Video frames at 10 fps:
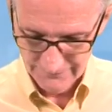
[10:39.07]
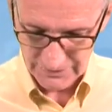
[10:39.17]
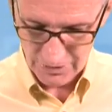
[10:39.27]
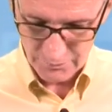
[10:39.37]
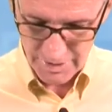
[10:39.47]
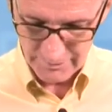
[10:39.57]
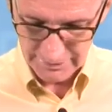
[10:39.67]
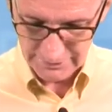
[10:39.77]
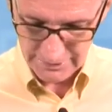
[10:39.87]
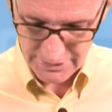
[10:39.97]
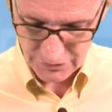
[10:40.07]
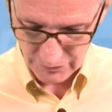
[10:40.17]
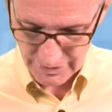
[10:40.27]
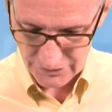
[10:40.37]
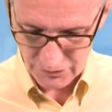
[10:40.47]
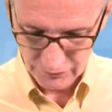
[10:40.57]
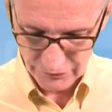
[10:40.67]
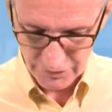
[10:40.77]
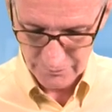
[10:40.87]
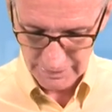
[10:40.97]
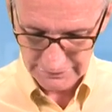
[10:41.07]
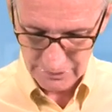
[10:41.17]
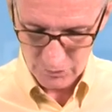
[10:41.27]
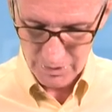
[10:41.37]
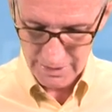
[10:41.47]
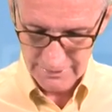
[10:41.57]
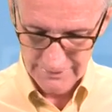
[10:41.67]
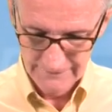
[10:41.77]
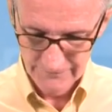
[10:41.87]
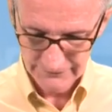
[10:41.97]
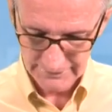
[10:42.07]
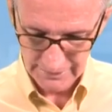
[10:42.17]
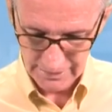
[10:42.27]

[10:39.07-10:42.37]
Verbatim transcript: O sea, obviamente esto es solución particular de la